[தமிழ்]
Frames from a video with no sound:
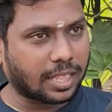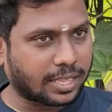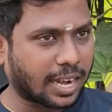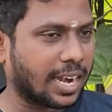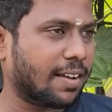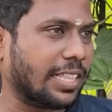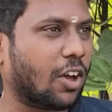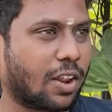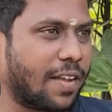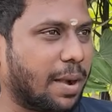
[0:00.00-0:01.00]
சரணாக வந்து
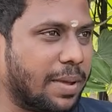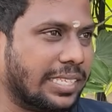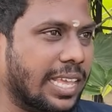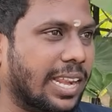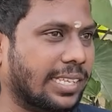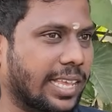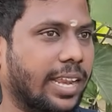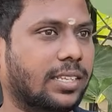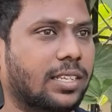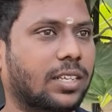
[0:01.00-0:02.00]
அவருக்கு ஃபேன் பேஸ் இன்க்ரீஸ்
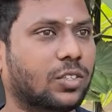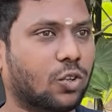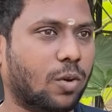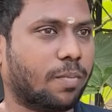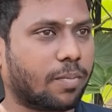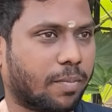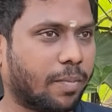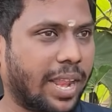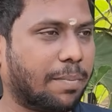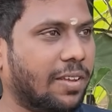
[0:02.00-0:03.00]
ஆகிடுச்சு ஸோ
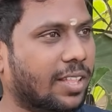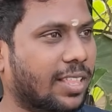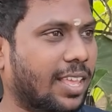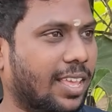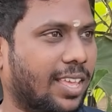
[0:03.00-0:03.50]
மைட் பி வந்து